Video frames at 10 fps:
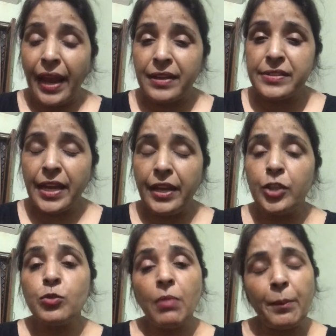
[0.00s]
ऐसे ही
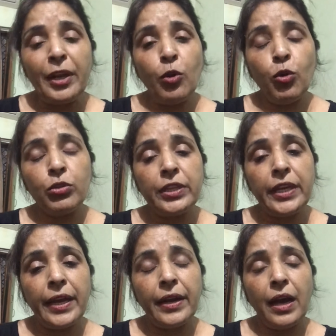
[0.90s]
जो मम्मी लोग होती
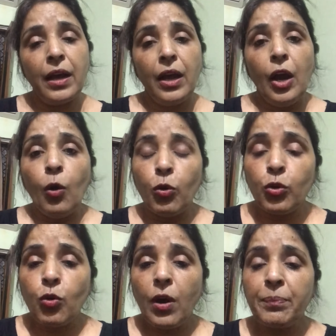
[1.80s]
हैं ना
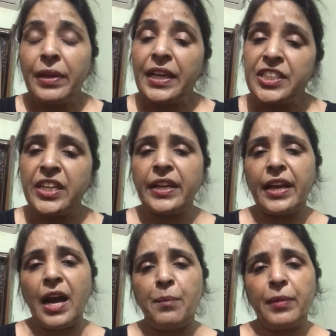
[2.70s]
उनको अपनी किचन के
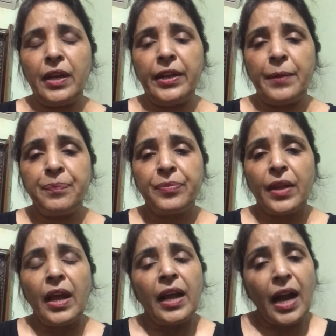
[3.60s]
काम के लिए
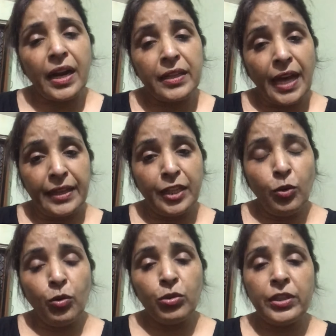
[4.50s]
अगर दादी
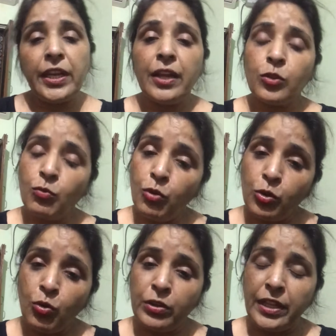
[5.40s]
लोग होती हैं तो वो
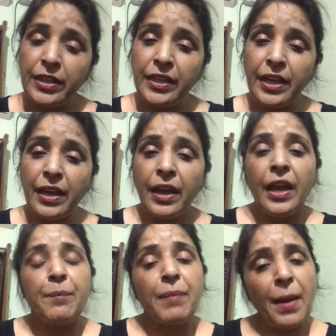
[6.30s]
टोक देती हैं
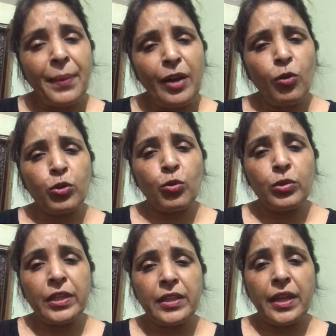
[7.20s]
पापा लोग टोक
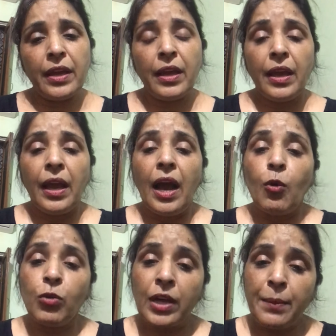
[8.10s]
देते हैं
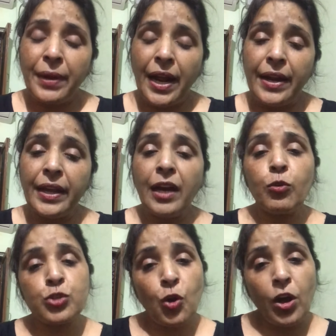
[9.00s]
उनका बनाने का
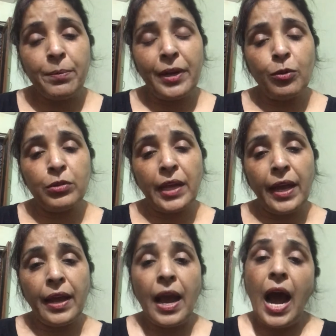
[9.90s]
कुछ और मन होता
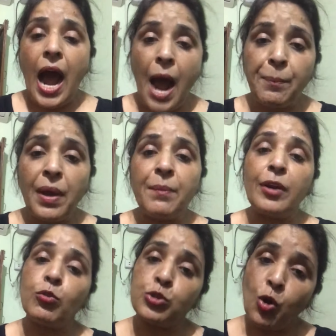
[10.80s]
है आपका मन
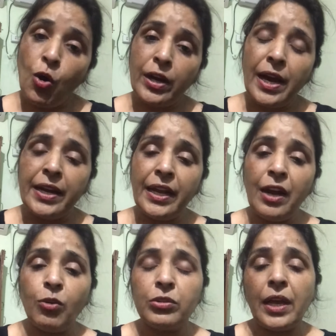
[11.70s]
कुछ और खाने का
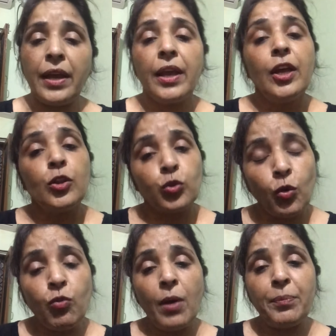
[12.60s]
होता है तो
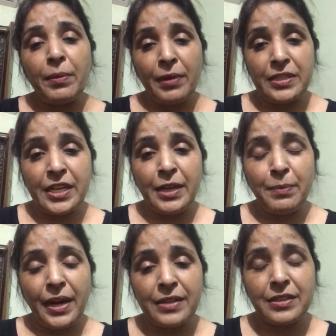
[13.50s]
वो अपने मन से नहीं
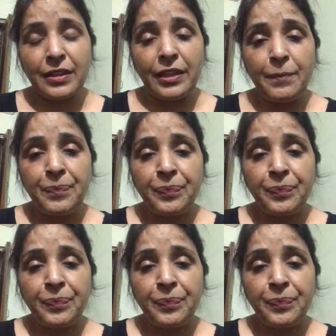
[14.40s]
बना सकती